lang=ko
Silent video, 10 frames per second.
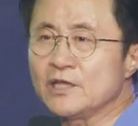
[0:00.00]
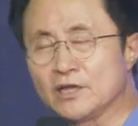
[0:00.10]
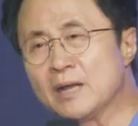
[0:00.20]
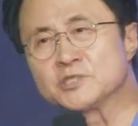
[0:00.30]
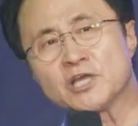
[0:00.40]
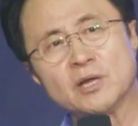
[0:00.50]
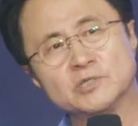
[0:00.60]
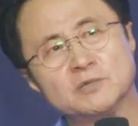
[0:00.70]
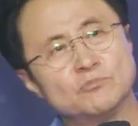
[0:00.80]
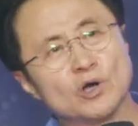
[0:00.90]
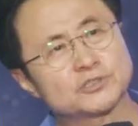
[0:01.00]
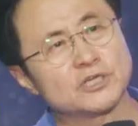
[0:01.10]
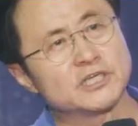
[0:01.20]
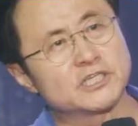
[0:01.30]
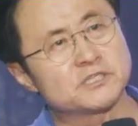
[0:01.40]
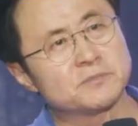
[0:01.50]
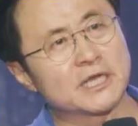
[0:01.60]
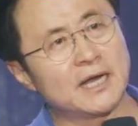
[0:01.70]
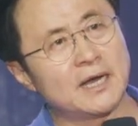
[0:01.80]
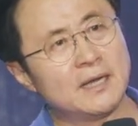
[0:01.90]
이걸 하면서 여러분은 무엇을
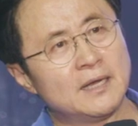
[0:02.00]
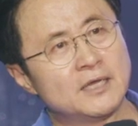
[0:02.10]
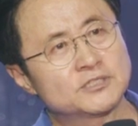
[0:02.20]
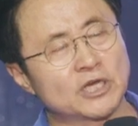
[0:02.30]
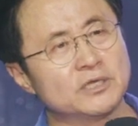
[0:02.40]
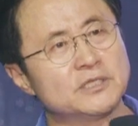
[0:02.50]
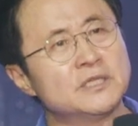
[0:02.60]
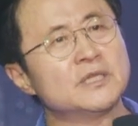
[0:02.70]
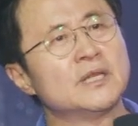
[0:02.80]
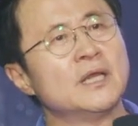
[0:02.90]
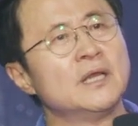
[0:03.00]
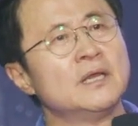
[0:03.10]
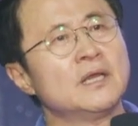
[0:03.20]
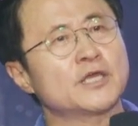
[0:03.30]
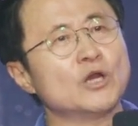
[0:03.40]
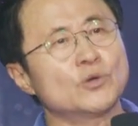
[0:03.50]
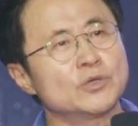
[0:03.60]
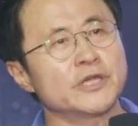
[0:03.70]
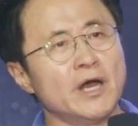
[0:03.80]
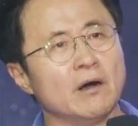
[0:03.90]
느끼십니까? 저는
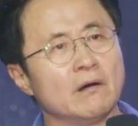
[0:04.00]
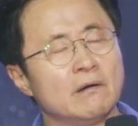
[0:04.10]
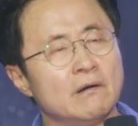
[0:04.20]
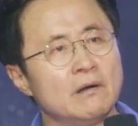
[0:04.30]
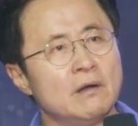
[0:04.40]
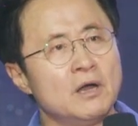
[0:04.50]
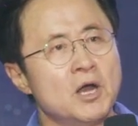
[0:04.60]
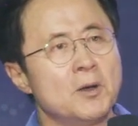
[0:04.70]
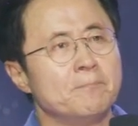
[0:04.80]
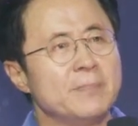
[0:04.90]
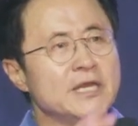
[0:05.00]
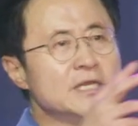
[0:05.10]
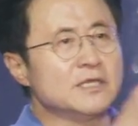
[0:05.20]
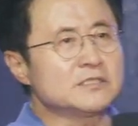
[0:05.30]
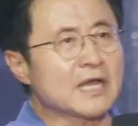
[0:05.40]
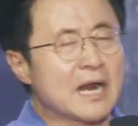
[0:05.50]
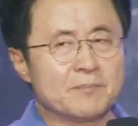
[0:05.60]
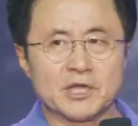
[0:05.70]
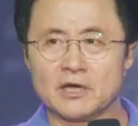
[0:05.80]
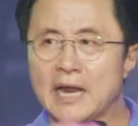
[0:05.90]
결국은요, 믿는
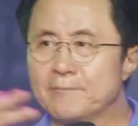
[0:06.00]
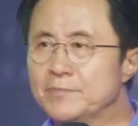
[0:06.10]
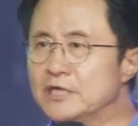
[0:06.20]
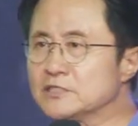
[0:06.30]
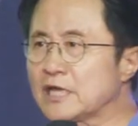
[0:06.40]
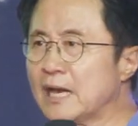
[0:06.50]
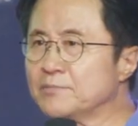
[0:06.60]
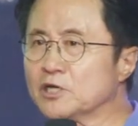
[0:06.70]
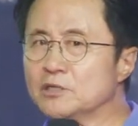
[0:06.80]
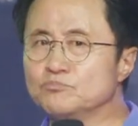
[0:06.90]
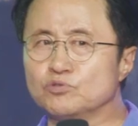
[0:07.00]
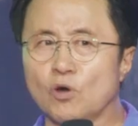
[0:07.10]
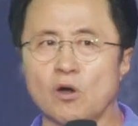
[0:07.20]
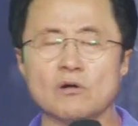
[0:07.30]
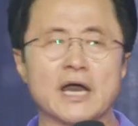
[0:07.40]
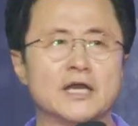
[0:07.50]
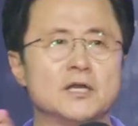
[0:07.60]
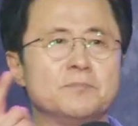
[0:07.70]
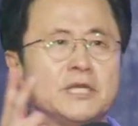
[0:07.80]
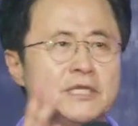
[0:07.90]
사람이건 안 믿는 사람이건
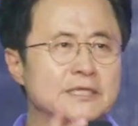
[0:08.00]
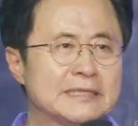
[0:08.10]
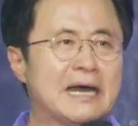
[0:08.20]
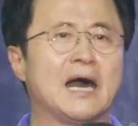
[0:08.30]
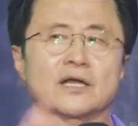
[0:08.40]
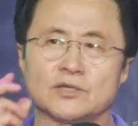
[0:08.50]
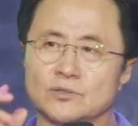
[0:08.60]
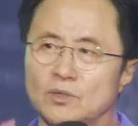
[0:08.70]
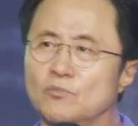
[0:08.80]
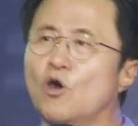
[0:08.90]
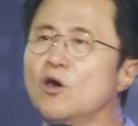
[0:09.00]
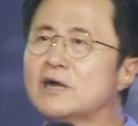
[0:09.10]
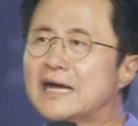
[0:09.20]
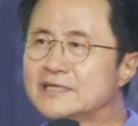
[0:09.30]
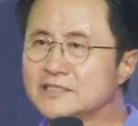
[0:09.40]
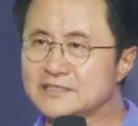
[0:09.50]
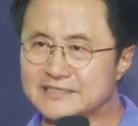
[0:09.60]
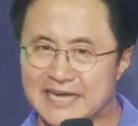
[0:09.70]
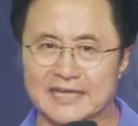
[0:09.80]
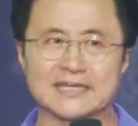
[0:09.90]
무언가를 믿는다. 그리고 무언가는
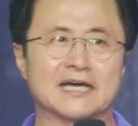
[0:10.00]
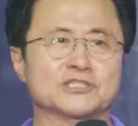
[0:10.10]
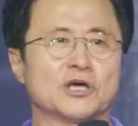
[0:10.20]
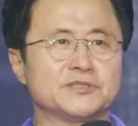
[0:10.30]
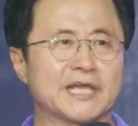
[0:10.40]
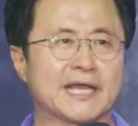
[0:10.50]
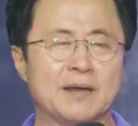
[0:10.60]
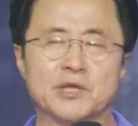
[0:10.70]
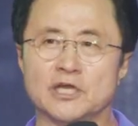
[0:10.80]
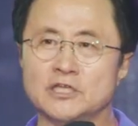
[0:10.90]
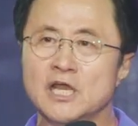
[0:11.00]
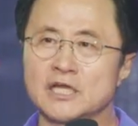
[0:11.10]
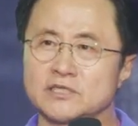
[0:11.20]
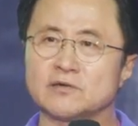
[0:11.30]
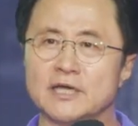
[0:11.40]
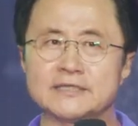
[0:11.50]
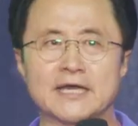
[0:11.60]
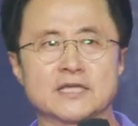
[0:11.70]
자기가 선택하면은 그거에